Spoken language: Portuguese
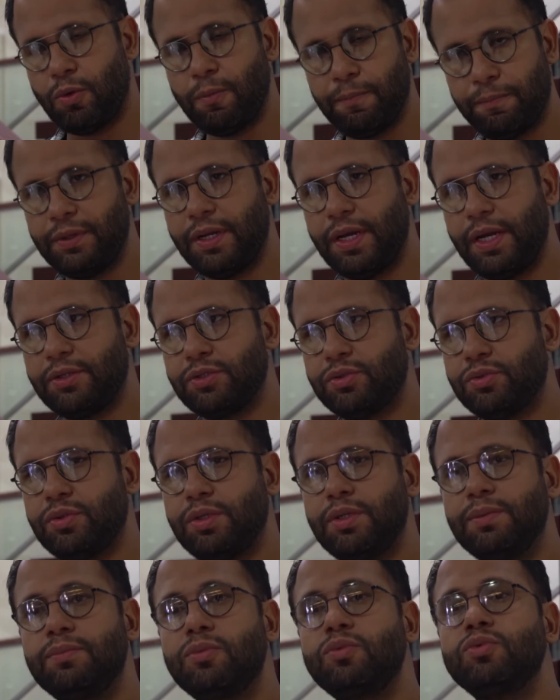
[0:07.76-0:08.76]
complexo
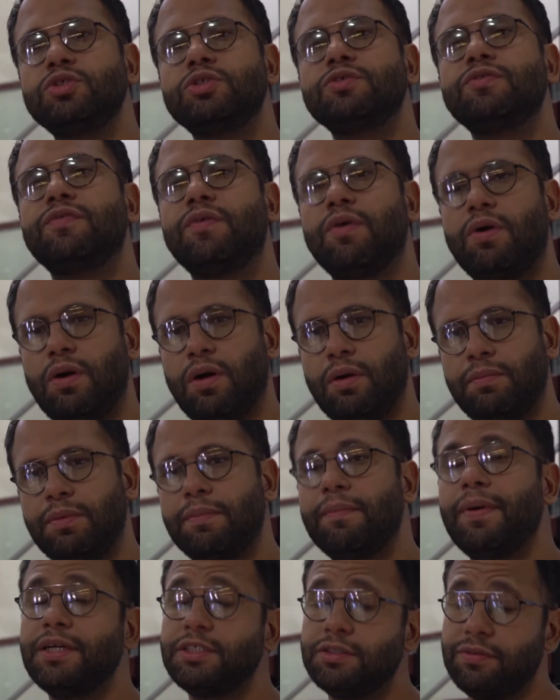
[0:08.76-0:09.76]
e multiforme,
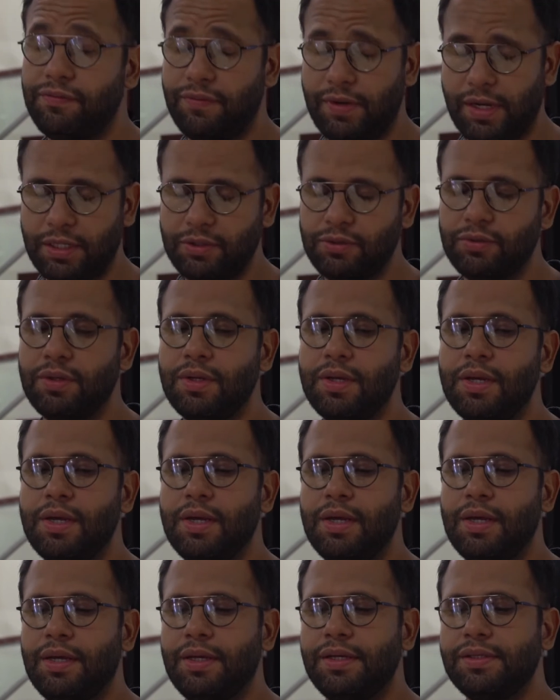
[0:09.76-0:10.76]
mas de fato
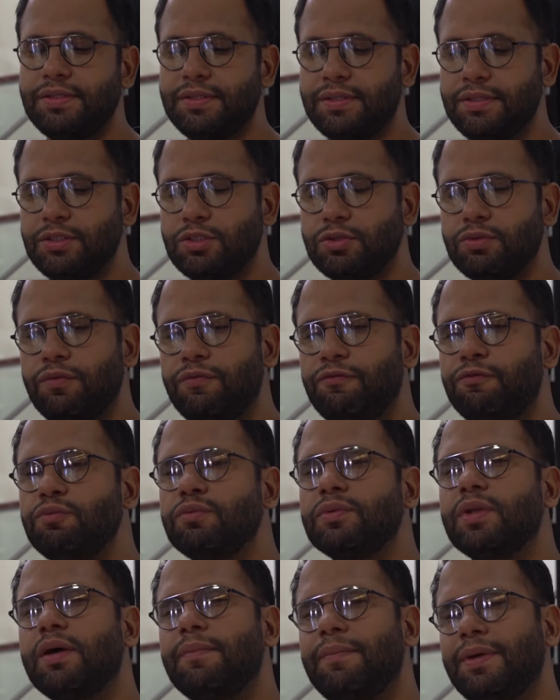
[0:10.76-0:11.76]
existe um
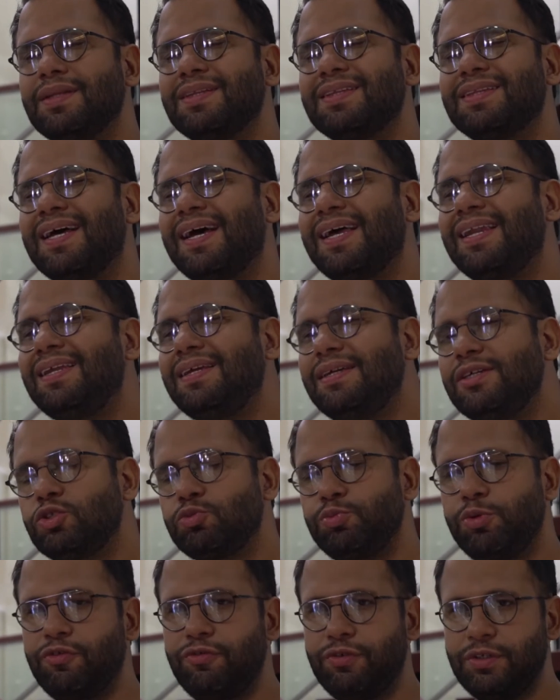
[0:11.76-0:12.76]

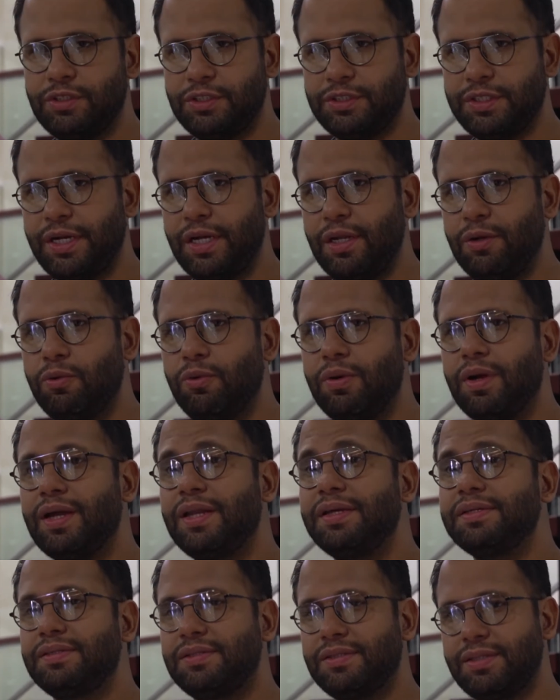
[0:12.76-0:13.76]
fundamentalismo evangélico
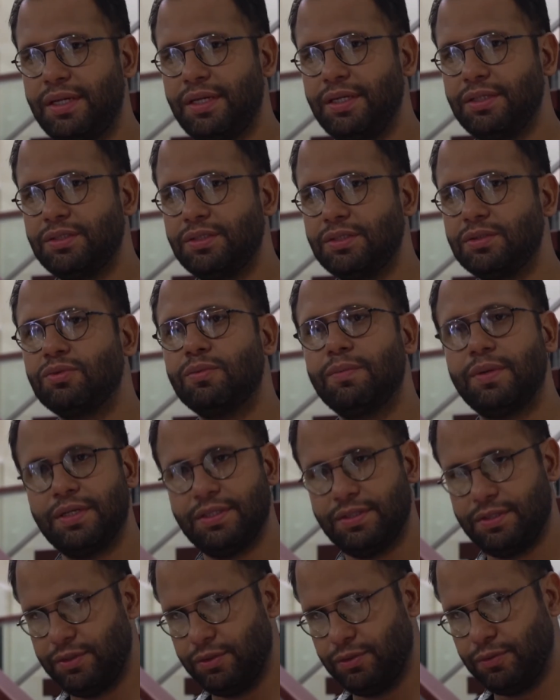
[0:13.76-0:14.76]
crescente no
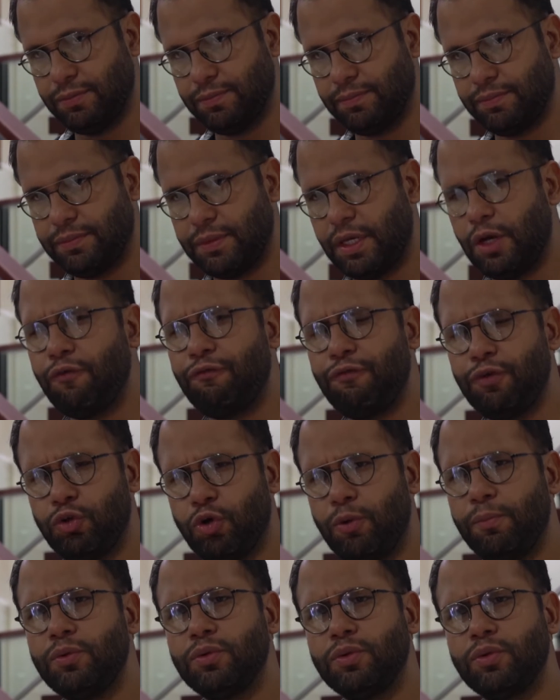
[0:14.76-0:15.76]
Brasil. É um
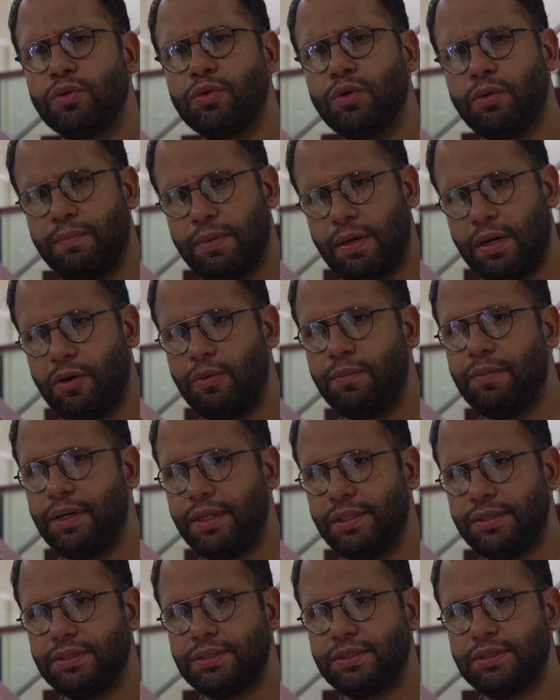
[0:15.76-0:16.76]
fenômeno global,
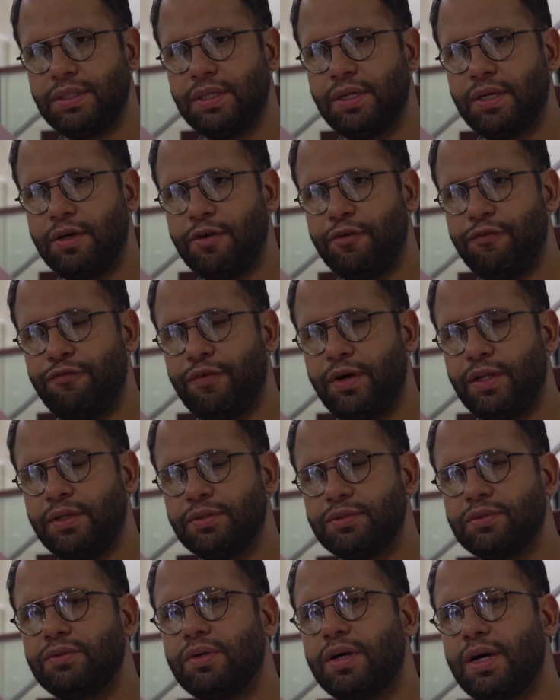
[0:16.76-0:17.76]
mas
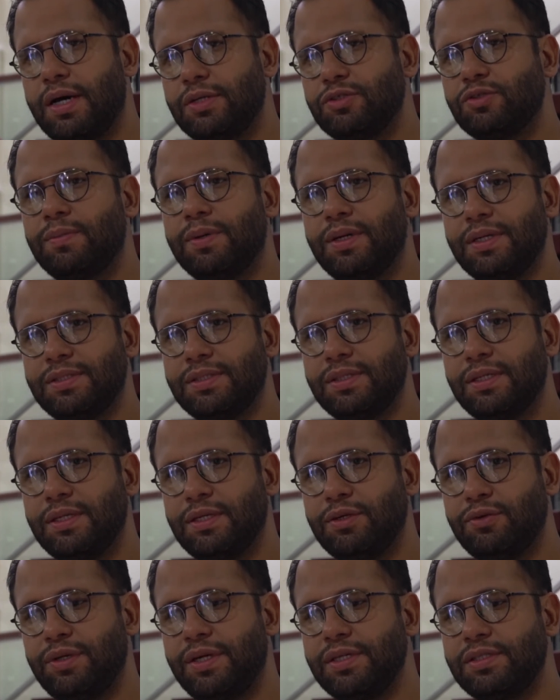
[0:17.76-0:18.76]
falando do caso
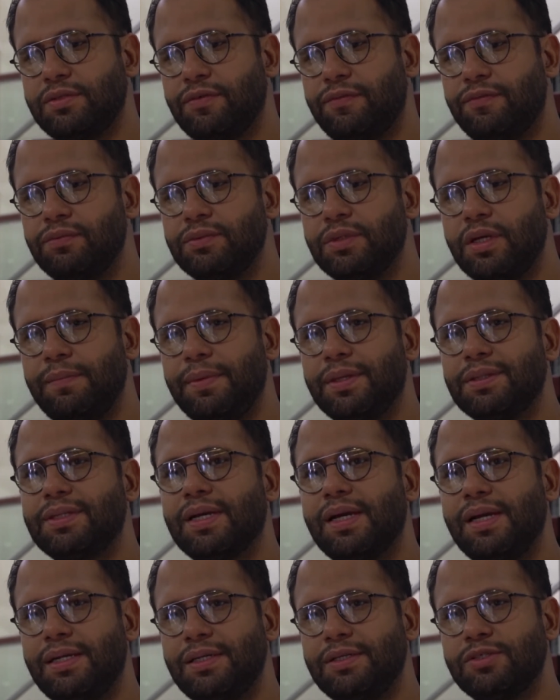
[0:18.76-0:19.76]
brasileiro. E esse
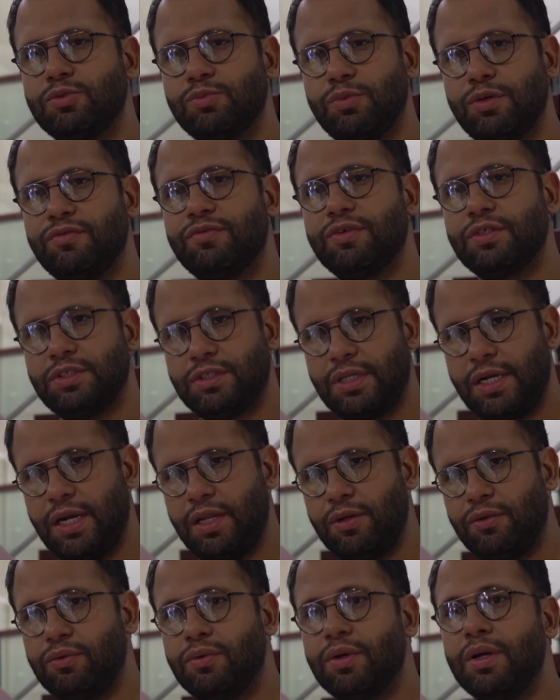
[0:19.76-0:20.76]
fundamentalismo
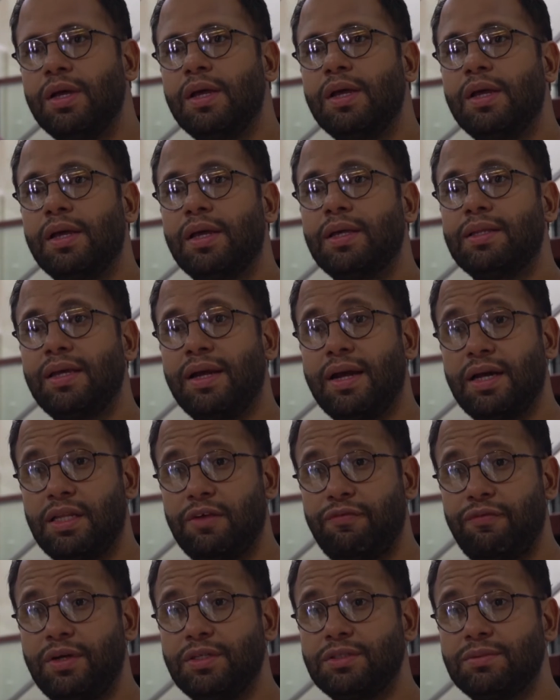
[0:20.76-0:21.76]
evangélico, que tem cada
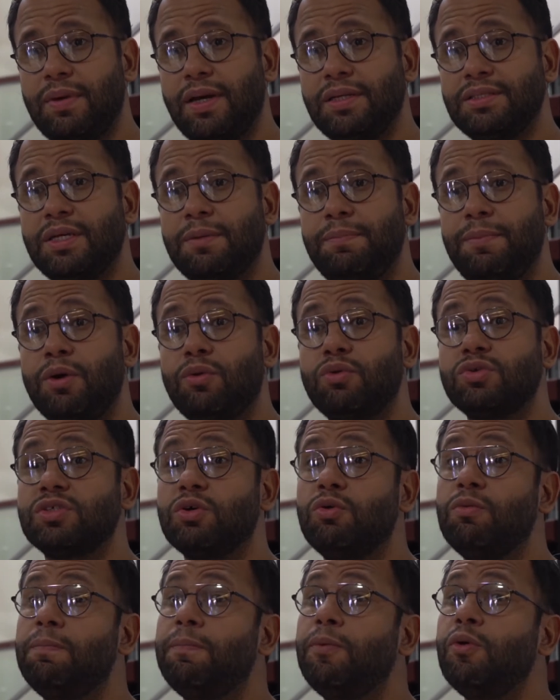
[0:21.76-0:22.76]
vez mais
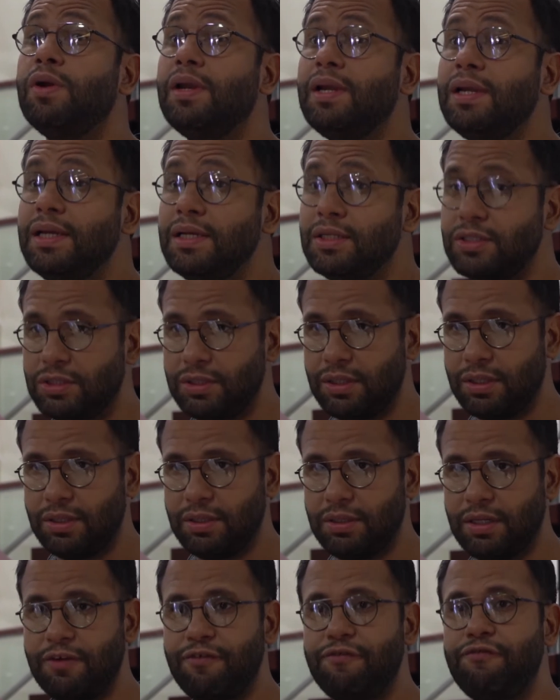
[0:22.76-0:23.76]
repercussão política
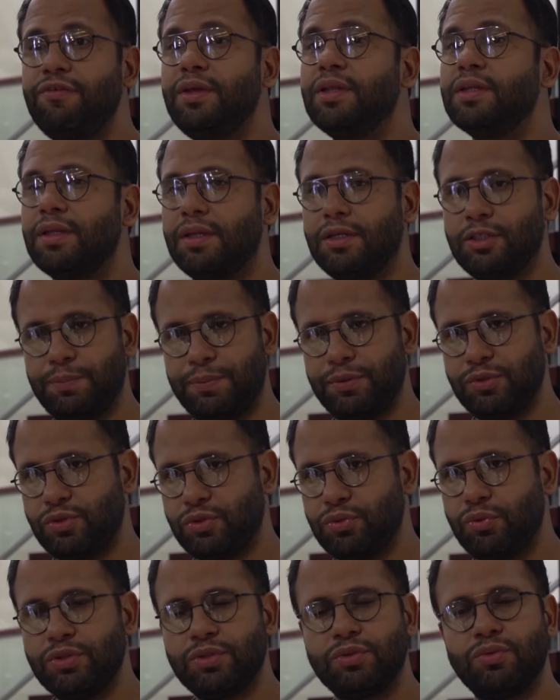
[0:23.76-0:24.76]
na vida das
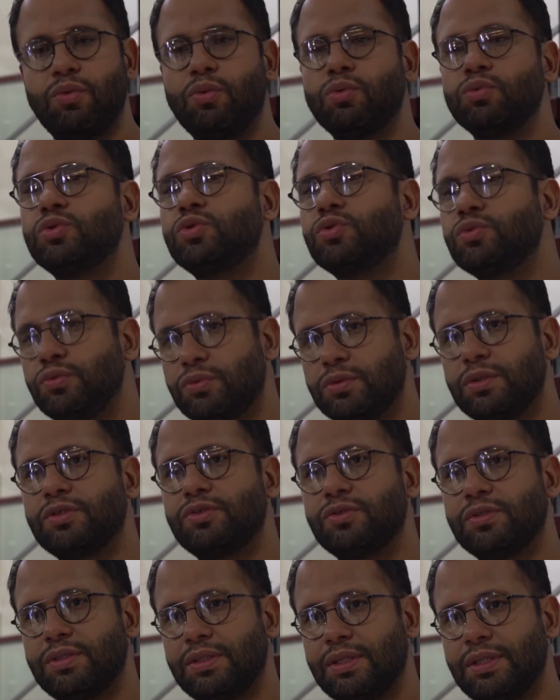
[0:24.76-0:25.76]
pessoas e no conjunto da
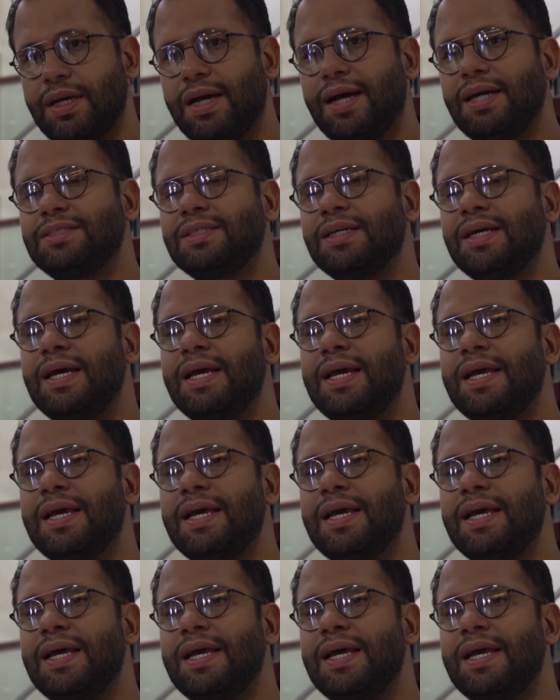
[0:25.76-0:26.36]
sociedade,